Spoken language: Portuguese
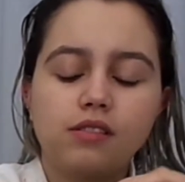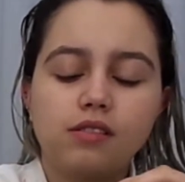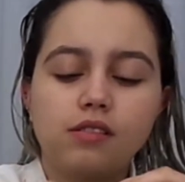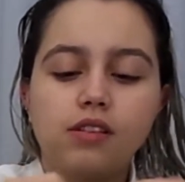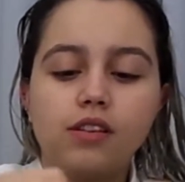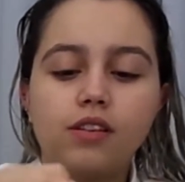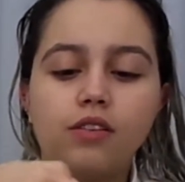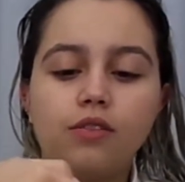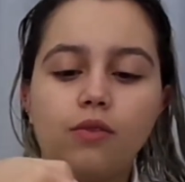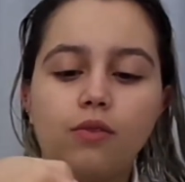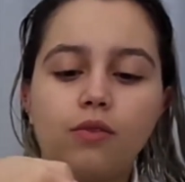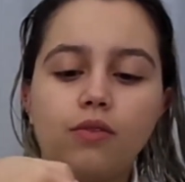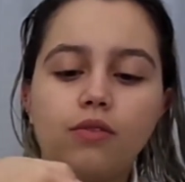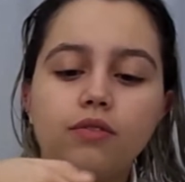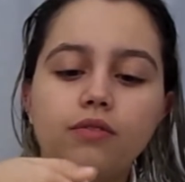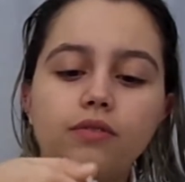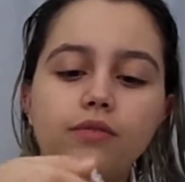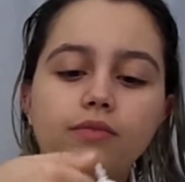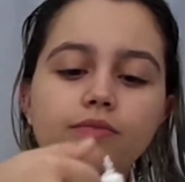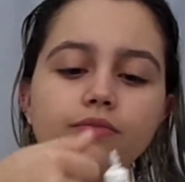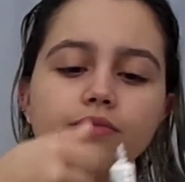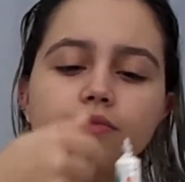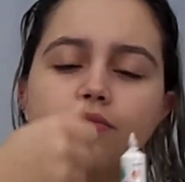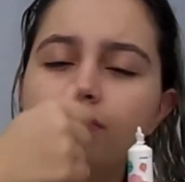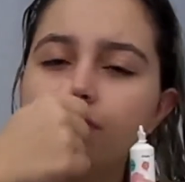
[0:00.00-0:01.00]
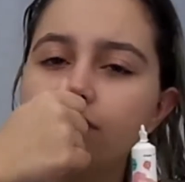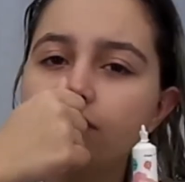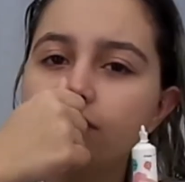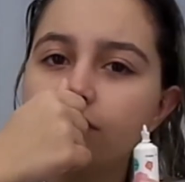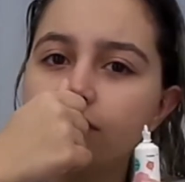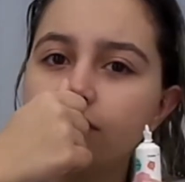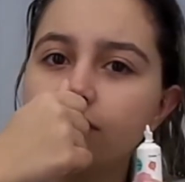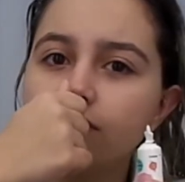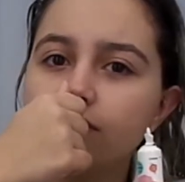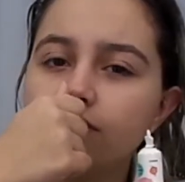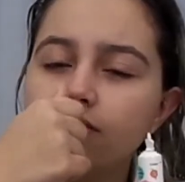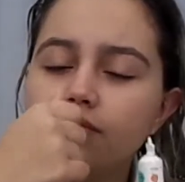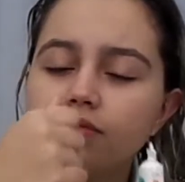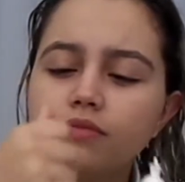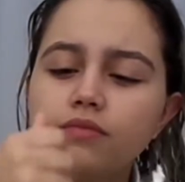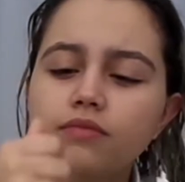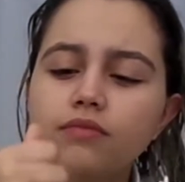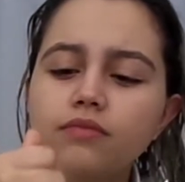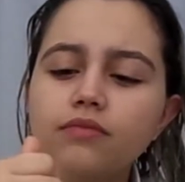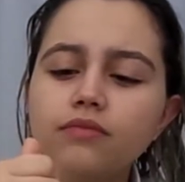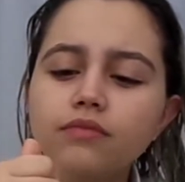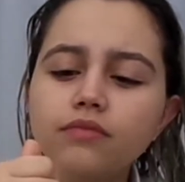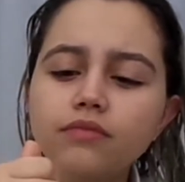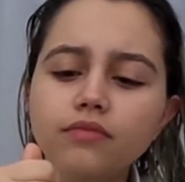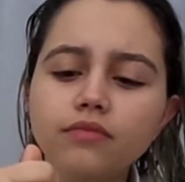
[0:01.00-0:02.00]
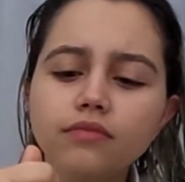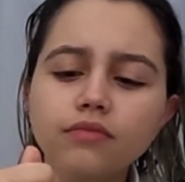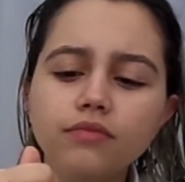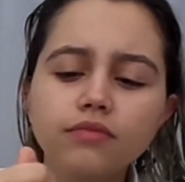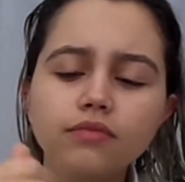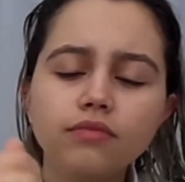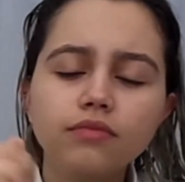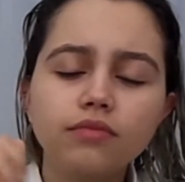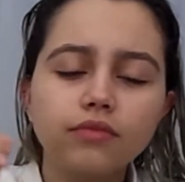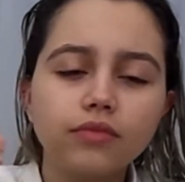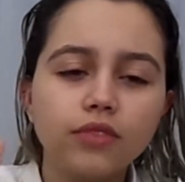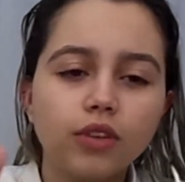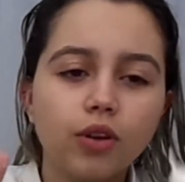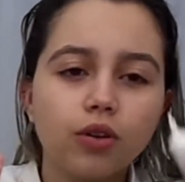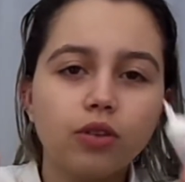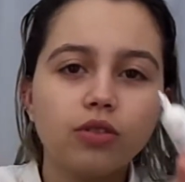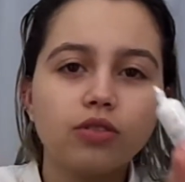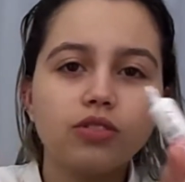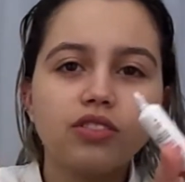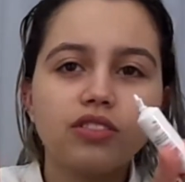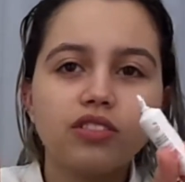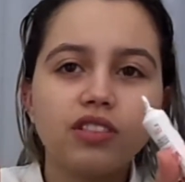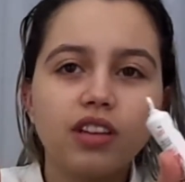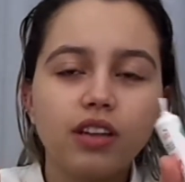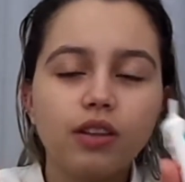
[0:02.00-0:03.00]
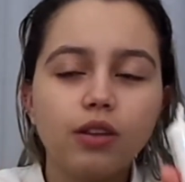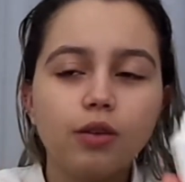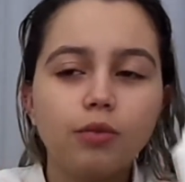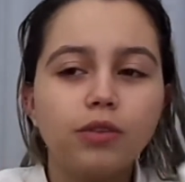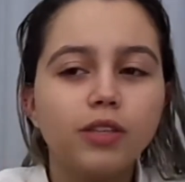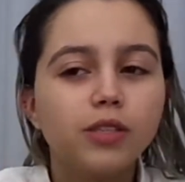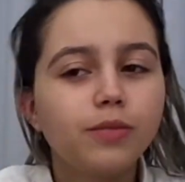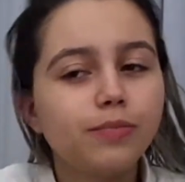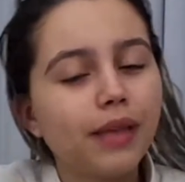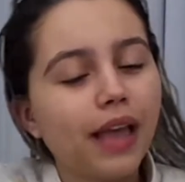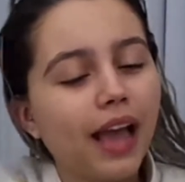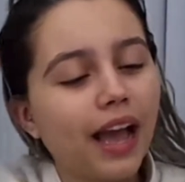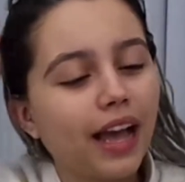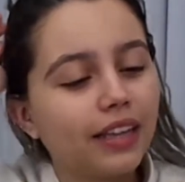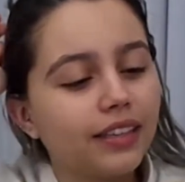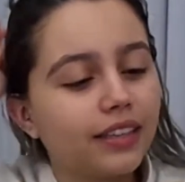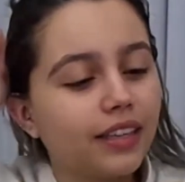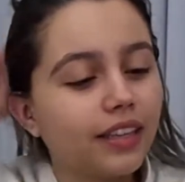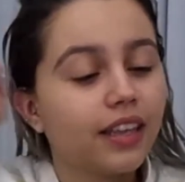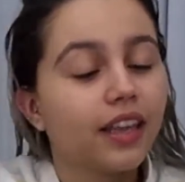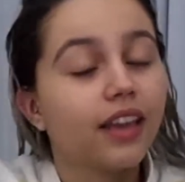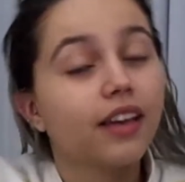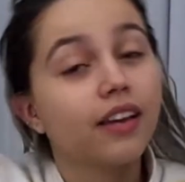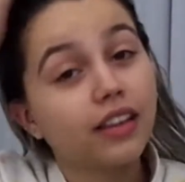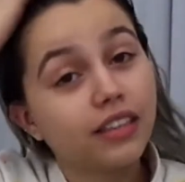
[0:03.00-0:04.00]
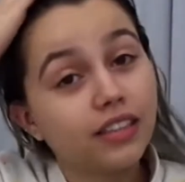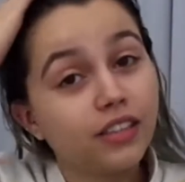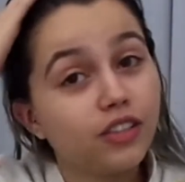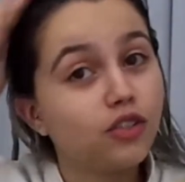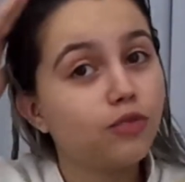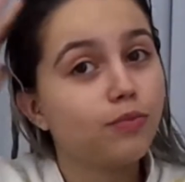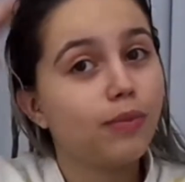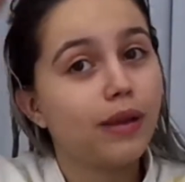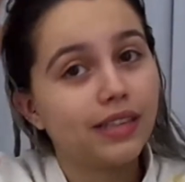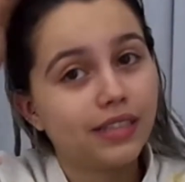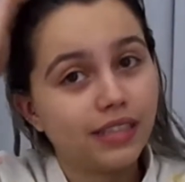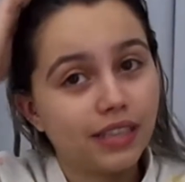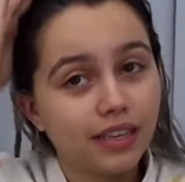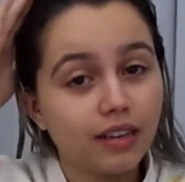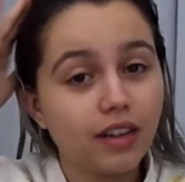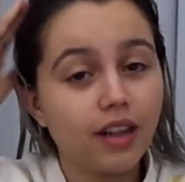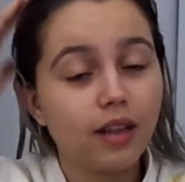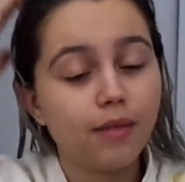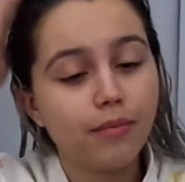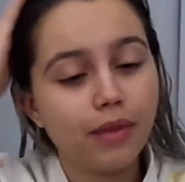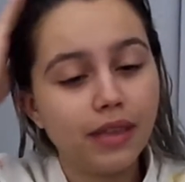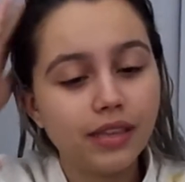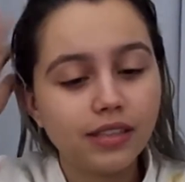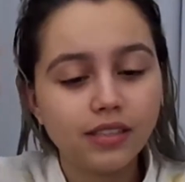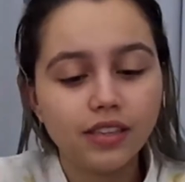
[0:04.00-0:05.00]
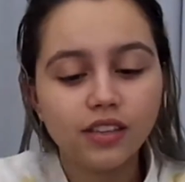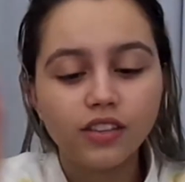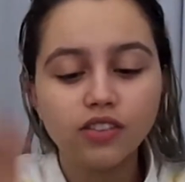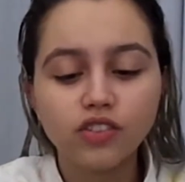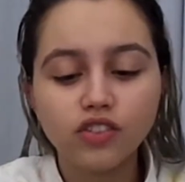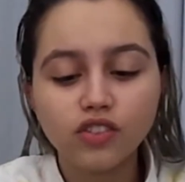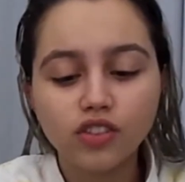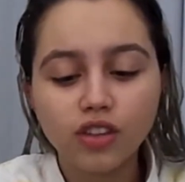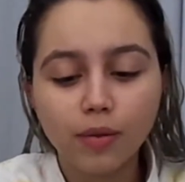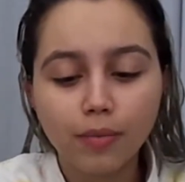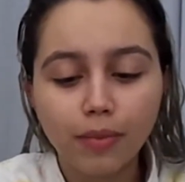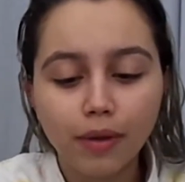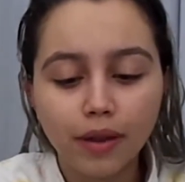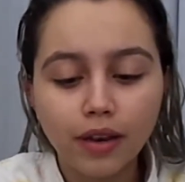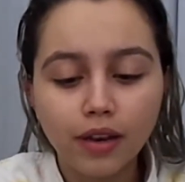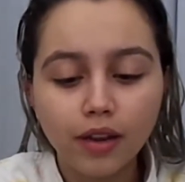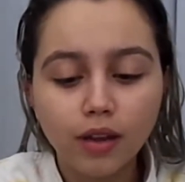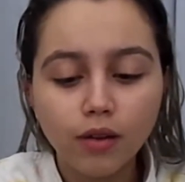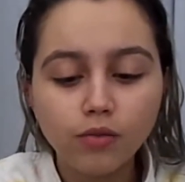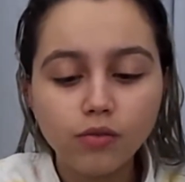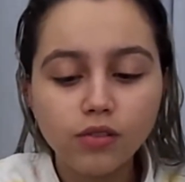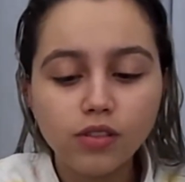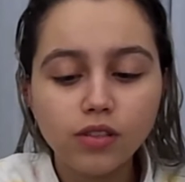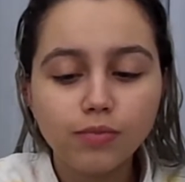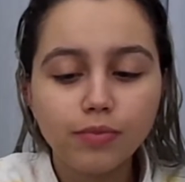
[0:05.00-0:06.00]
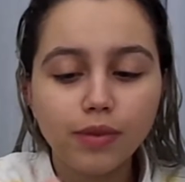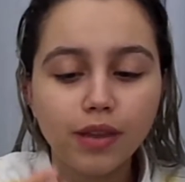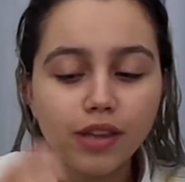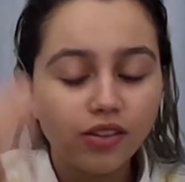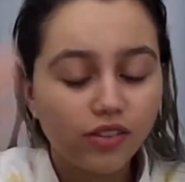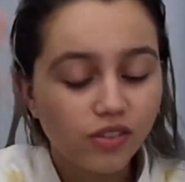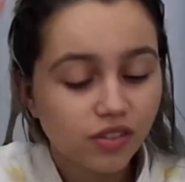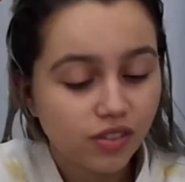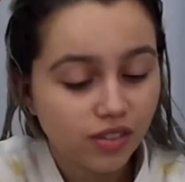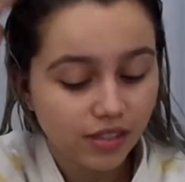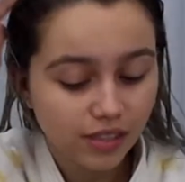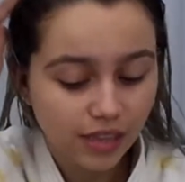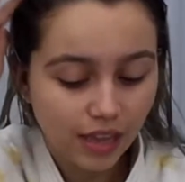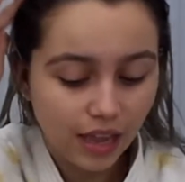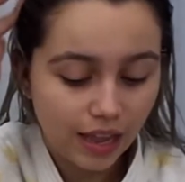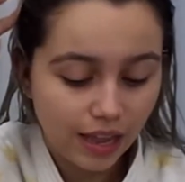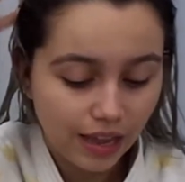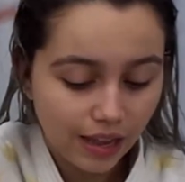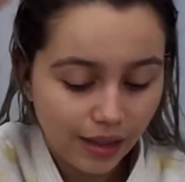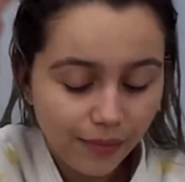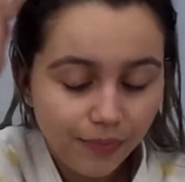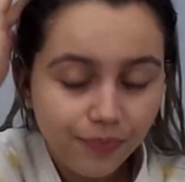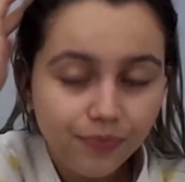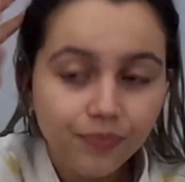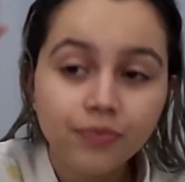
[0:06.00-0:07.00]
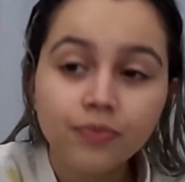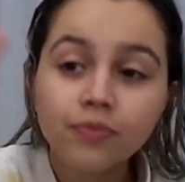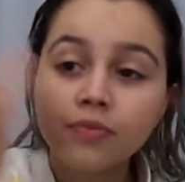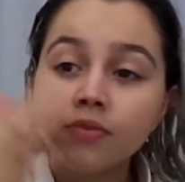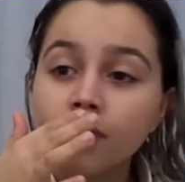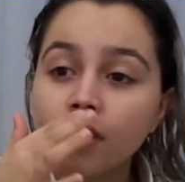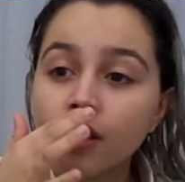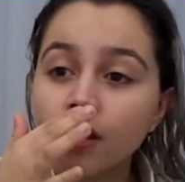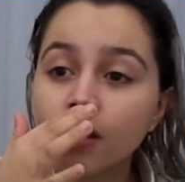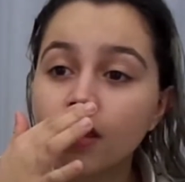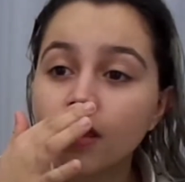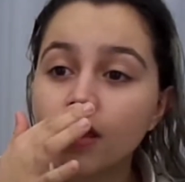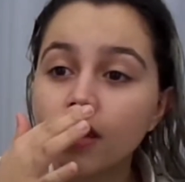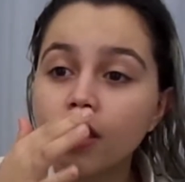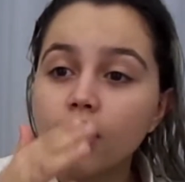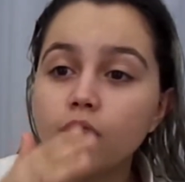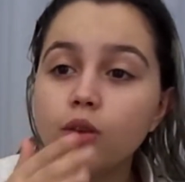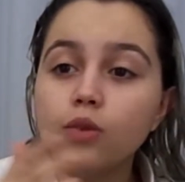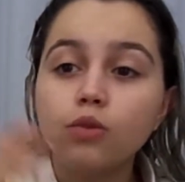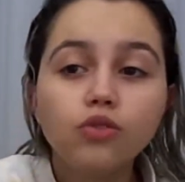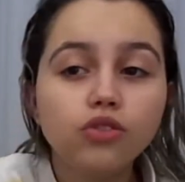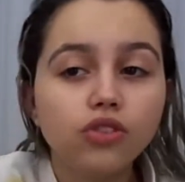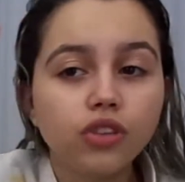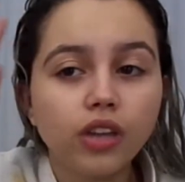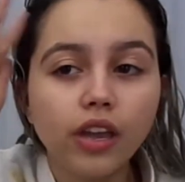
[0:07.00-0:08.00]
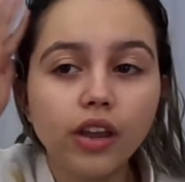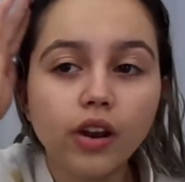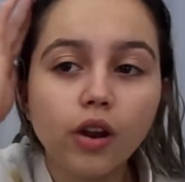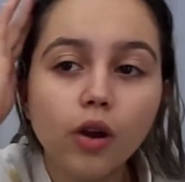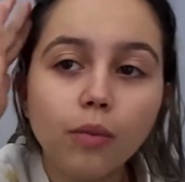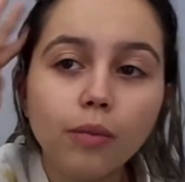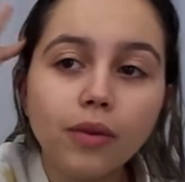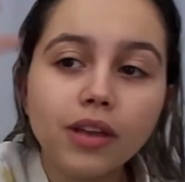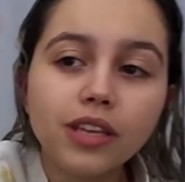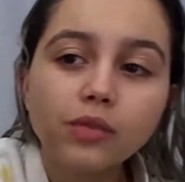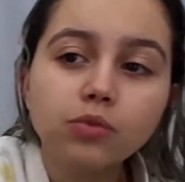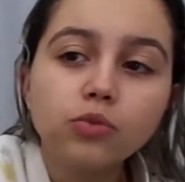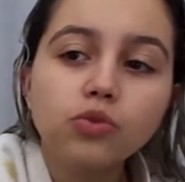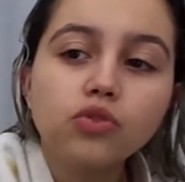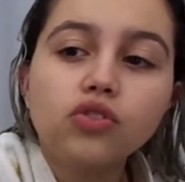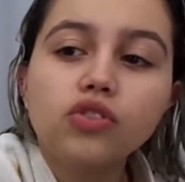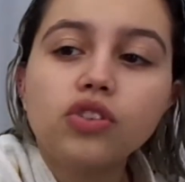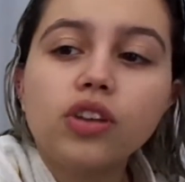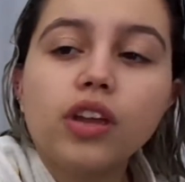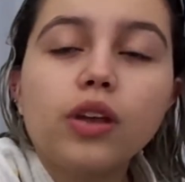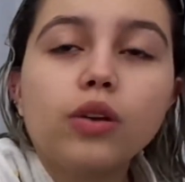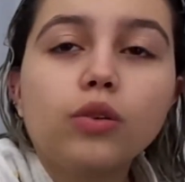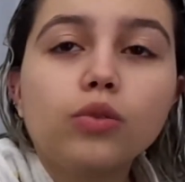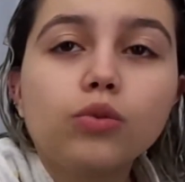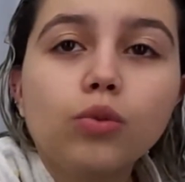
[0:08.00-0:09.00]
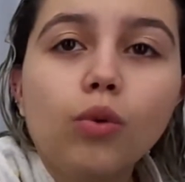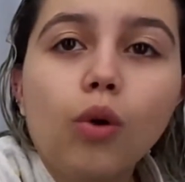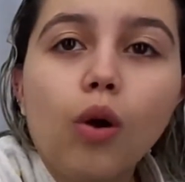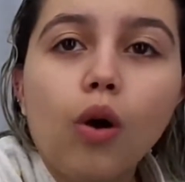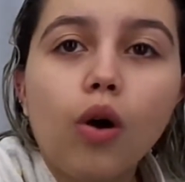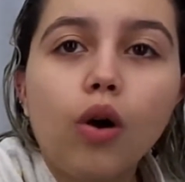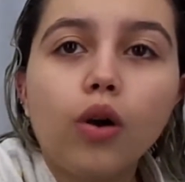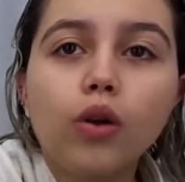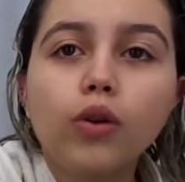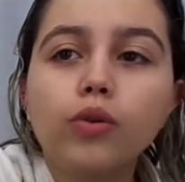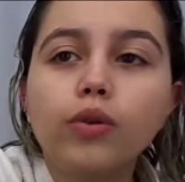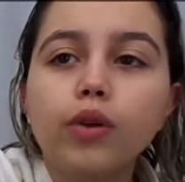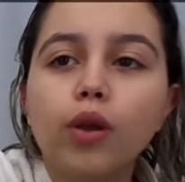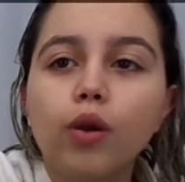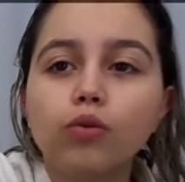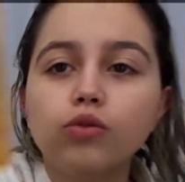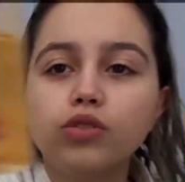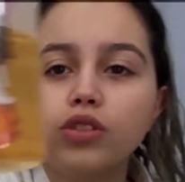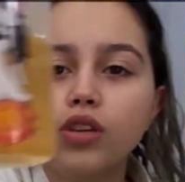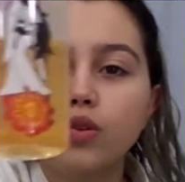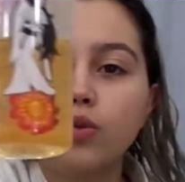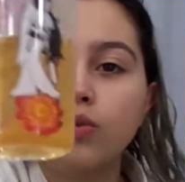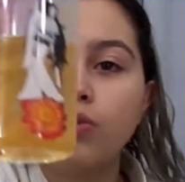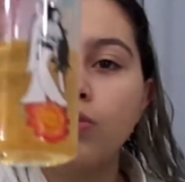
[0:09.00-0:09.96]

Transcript: Aqui, ó. Hum. Hum. Olha, já deu uma espirrada que a gente passa na cabeça, né, gente? Que é pra não desperdiçar. E o cheiro é o mesmo cheiro do óleo, que é um cheiro